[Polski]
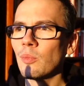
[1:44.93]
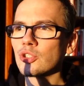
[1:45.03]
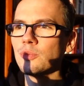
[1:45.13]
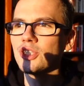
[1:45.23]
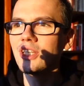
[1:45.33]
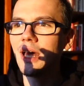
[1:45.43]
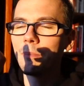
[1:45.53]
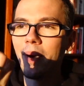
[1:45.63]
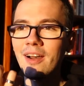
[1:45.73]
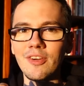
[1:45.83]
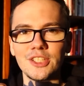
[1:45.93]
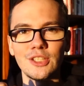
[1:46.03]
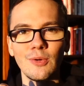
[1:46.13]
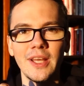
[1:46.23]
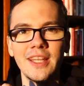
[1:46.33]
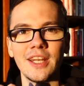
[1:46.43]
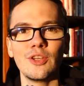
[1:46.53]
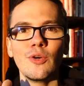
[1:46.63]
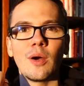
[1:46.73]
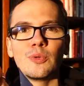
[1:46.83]
możemy się napawać tą
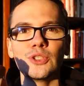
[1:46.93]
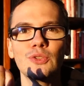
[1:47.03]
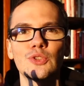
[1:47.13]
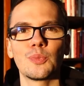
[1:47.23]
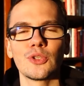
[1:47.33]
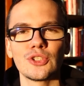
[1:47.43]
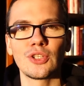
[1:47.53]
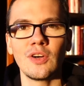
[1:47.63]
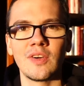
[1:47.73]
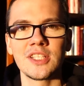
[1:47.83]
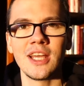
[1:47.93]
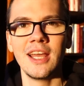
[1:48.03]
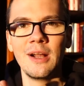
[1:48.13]
energią, a później ją spożytkować